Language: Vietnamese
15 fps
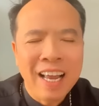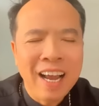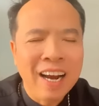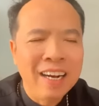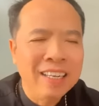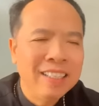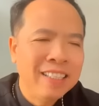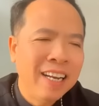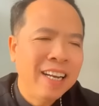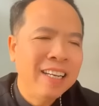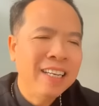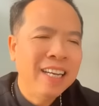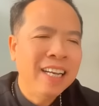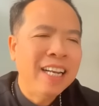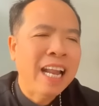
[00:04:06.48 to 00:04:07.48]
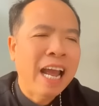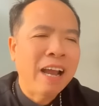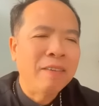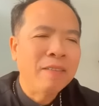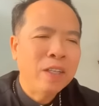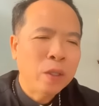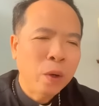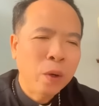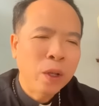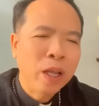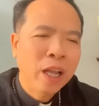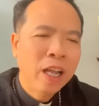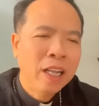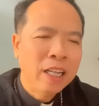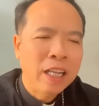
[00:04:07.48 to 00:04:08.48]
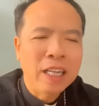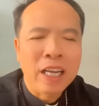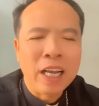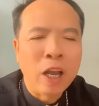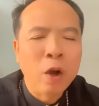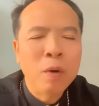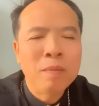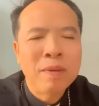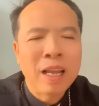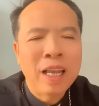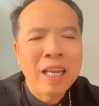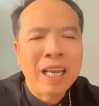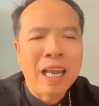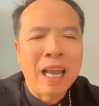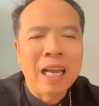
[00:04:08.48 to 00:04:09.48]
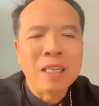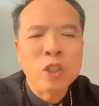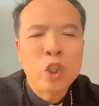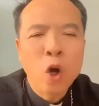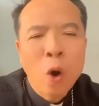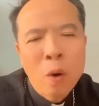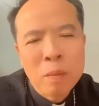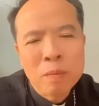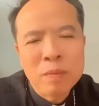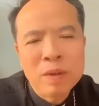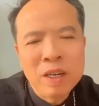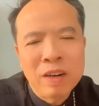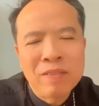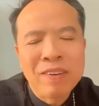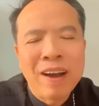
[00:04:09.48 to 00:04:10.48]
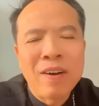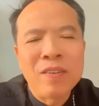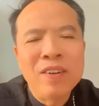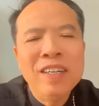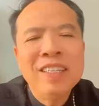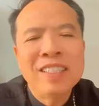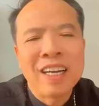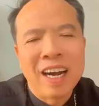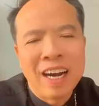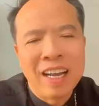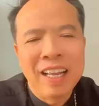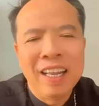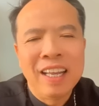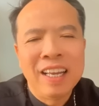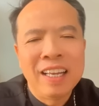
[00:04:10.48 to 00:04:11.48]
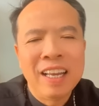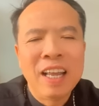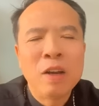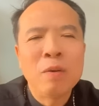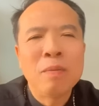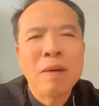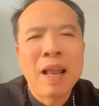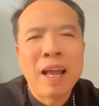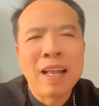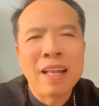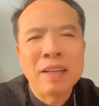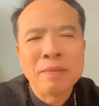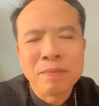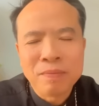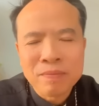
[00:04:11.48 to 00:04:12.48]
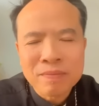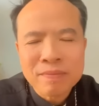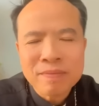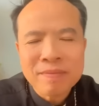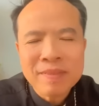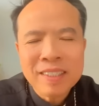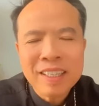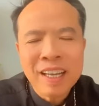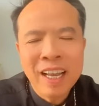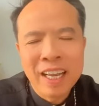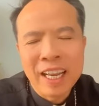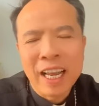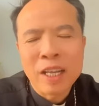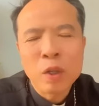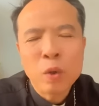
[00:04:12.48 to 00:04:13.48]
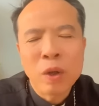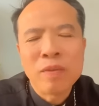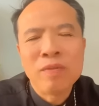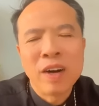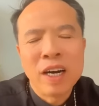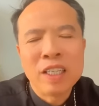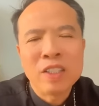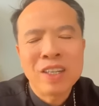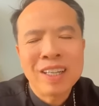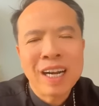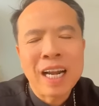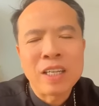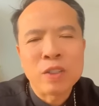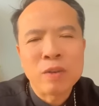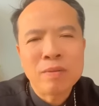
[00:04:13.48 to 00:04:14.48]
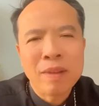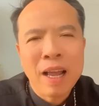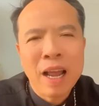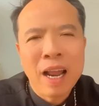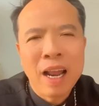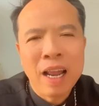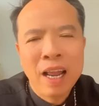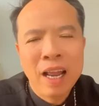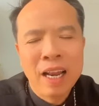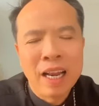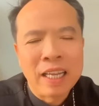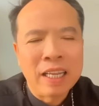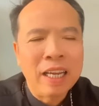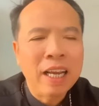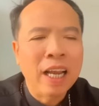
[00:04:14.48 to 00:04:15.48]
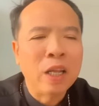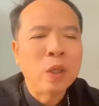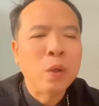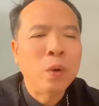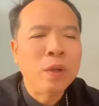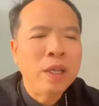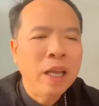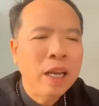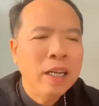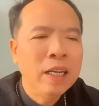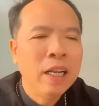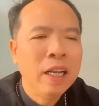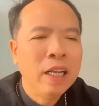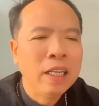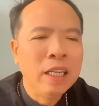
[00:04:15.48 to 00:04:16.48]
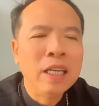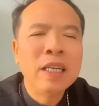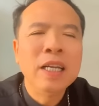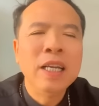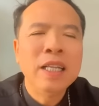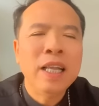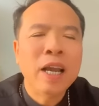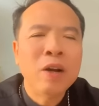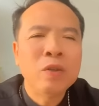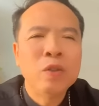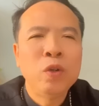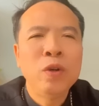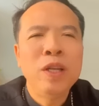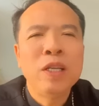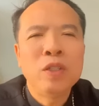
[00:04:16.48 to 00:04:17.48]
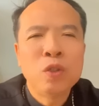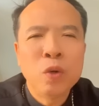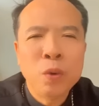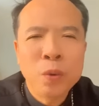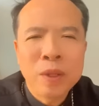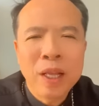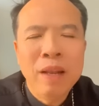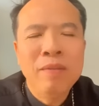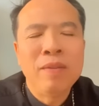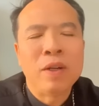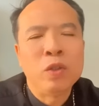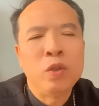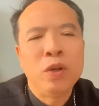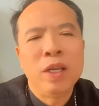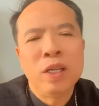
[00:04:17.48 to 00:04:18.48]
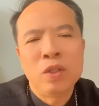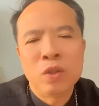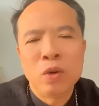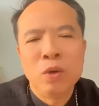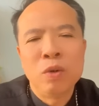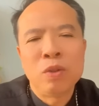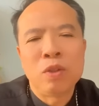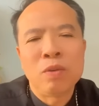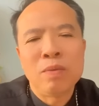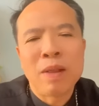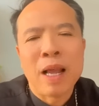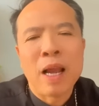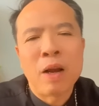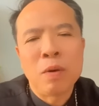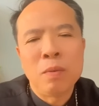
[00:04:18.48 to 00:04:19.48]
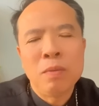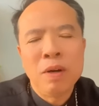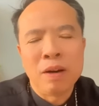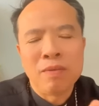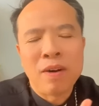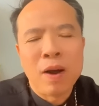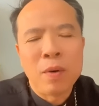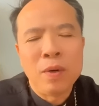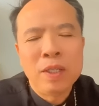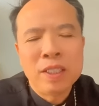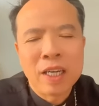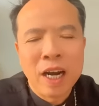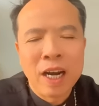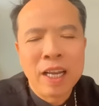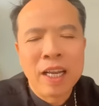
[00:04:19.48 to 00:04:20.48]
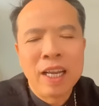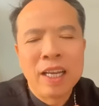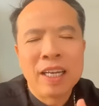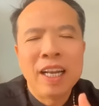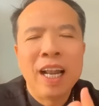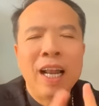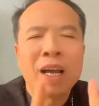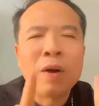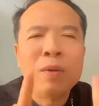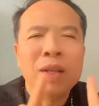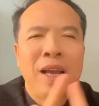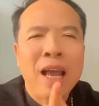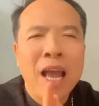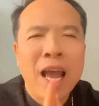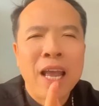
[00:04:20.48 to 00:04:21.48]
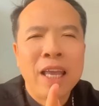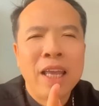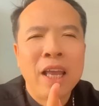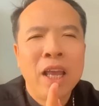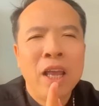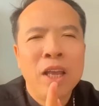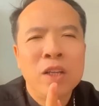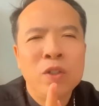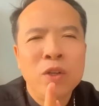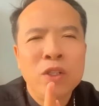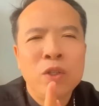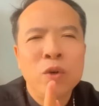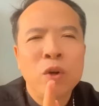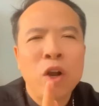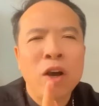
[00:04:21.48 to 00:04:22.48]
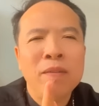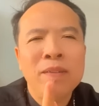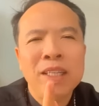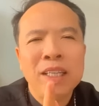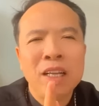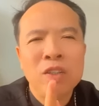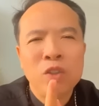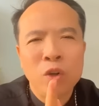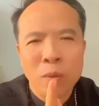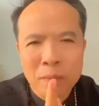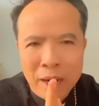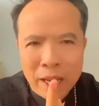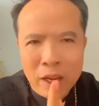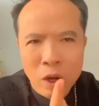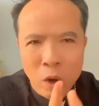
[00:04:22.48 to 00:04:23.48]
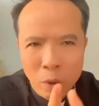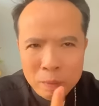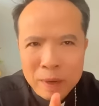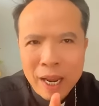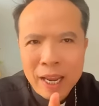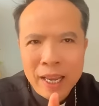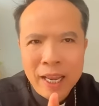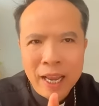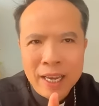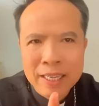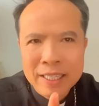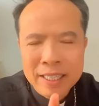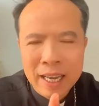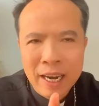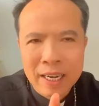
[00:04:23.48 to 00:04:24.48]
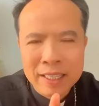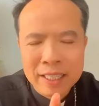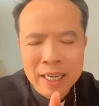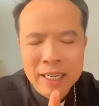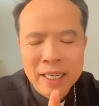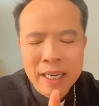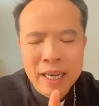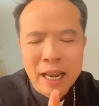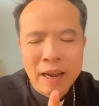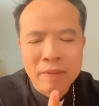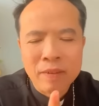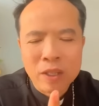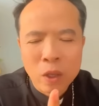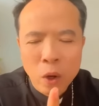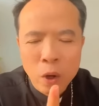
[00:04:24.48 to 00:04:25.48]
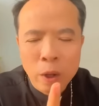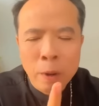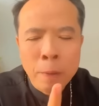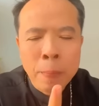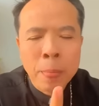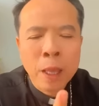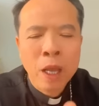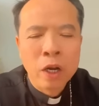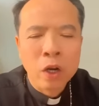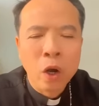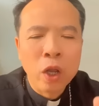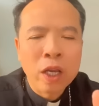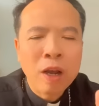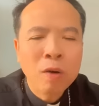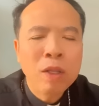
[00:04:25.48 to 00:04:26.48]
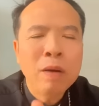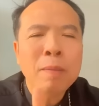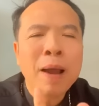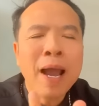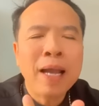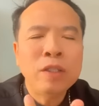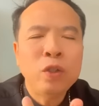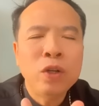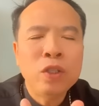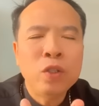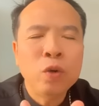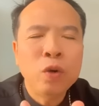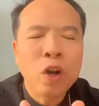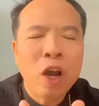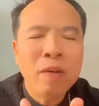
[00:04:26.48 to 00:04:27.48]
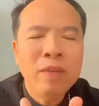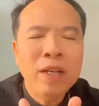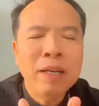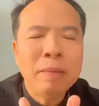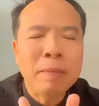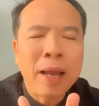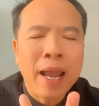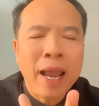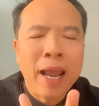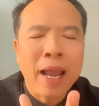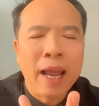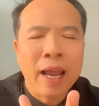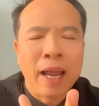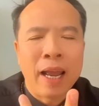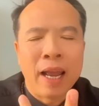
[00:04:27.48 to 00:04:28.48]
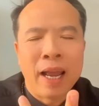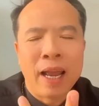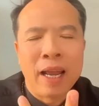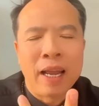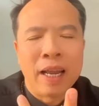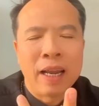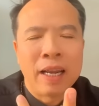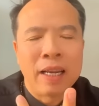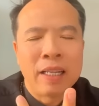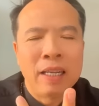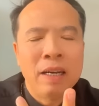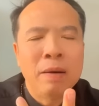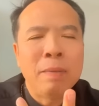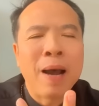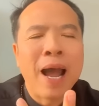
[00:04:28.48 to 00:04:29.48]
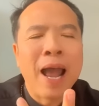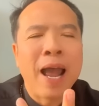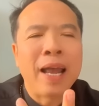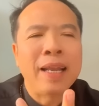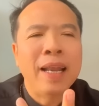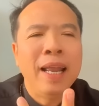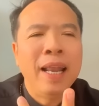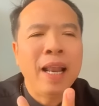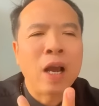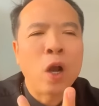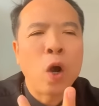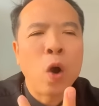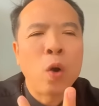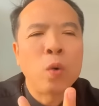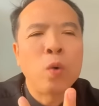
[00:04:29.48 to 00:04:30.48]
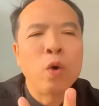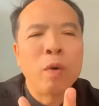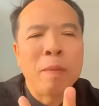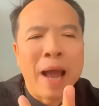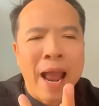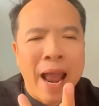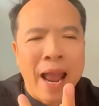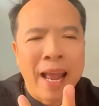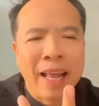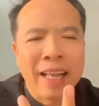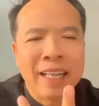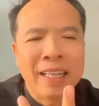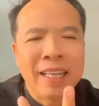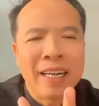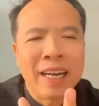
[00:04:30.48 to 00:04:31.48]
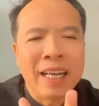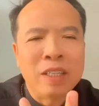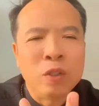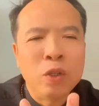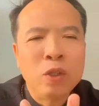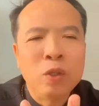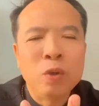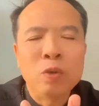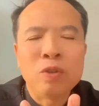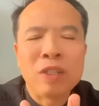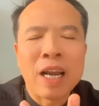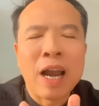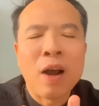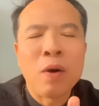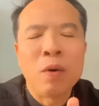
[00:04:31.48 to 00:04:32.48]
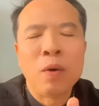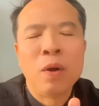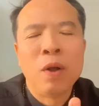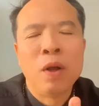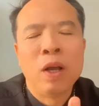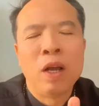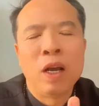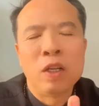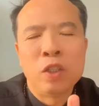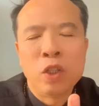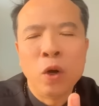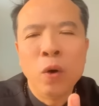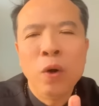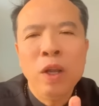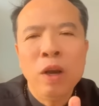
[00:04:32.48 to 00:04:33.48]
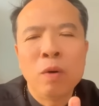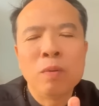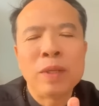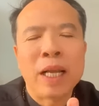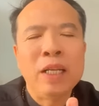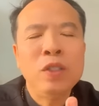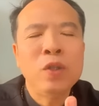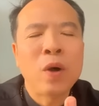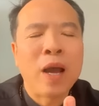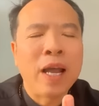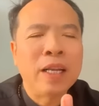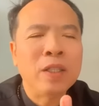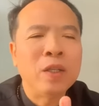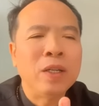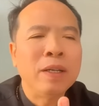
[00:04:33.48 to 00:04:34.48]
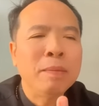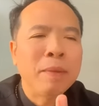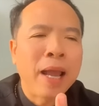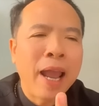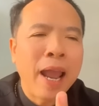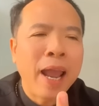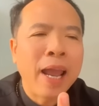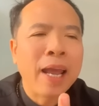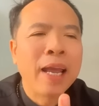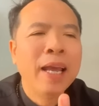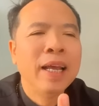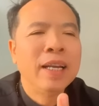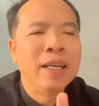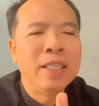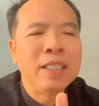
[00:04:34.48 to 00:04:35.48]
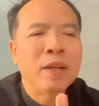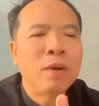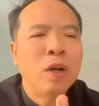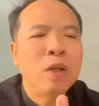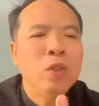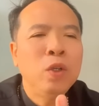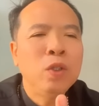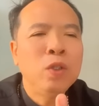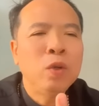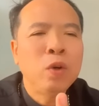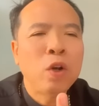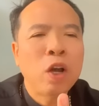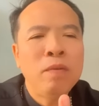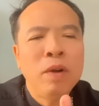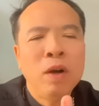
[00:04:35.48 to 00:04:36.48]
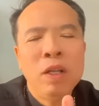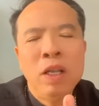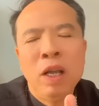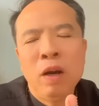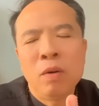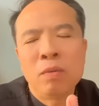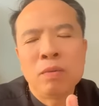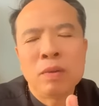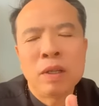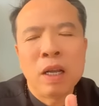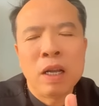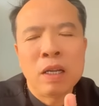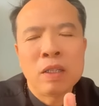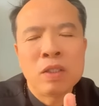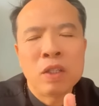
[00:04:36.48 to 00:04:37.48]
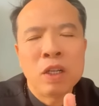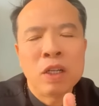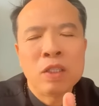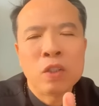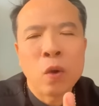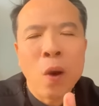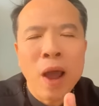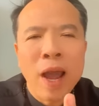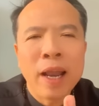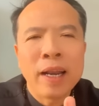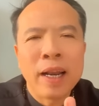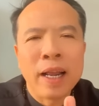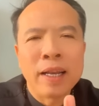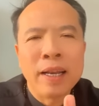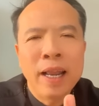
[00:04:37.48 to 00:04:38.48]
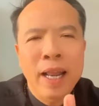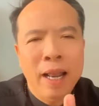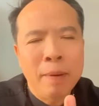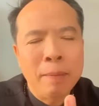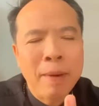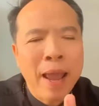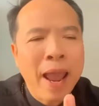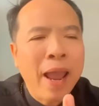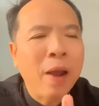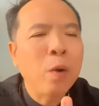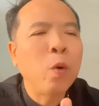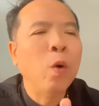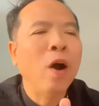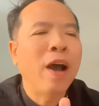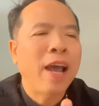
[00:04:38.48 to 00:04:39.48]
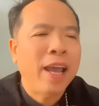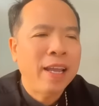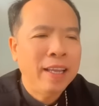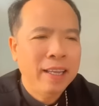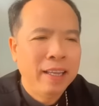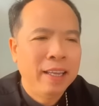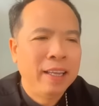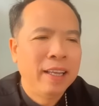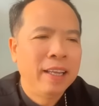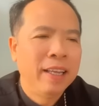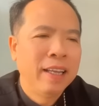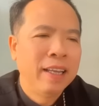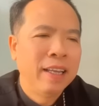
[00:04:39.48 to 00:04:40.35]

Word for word: anh sẽ ở trên thiên đàng với tôi thế thì ngày hôm nay kẻ trộm được vào nước trời đây cũng là hình ảnh tuyệt vời cho tất cả chúng ta là những kẻ tội nhân nhưng đi theo Chúa Giêsu tin vào Chúa Giêsu chúng ta cũng được vào nước trời đây là câu thứ hai Chúa Giêsu nói với tên trộm lành hôm nay anh sẽ ở trên thiên đàng với tôi rồi câu thứ ba Chúa Giêsu nói với Đức Mẹ à thưa bà đây là con của bà tức là Chúa Giêsu trao à, chối ông thánh Gioan cho đức mẹ rồi sau đó Chúa Giêsu nói với ông à, Gioan là đây là mẹ của anh